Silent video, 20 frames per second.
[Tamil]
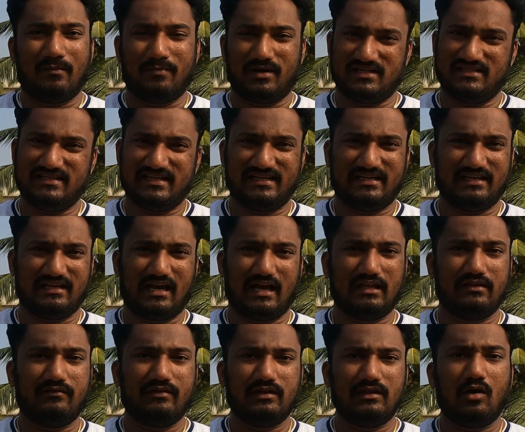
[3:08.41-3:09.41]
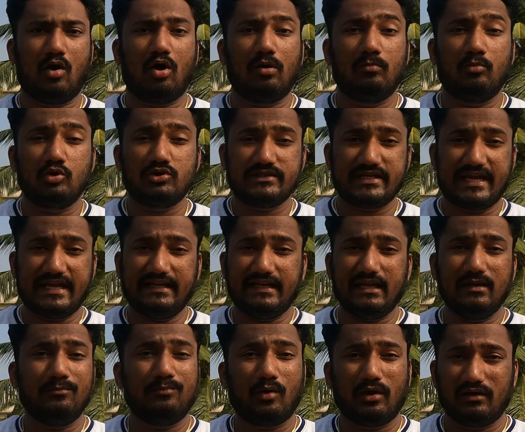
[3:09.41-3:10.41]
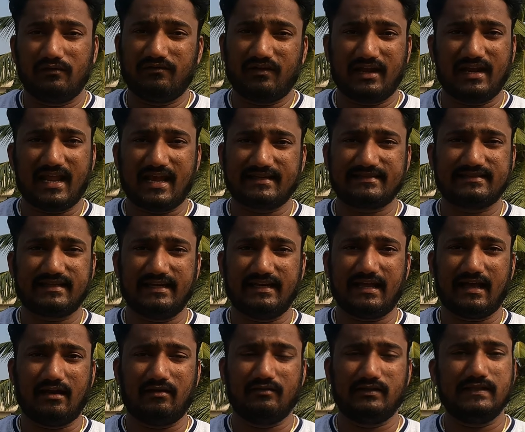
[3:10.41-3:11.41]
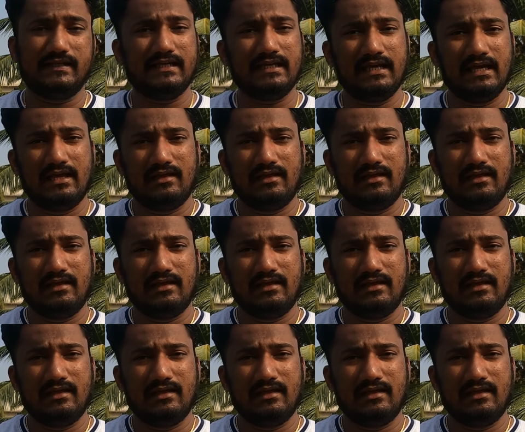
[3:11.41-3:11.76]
பட்ஜெட்டு அது வந்து ஆல்மோஸ்ட் எயிட்டீன் பாயிண்ட் ஃபைவ் லேக்ஸ் கிட்ட ஆகுது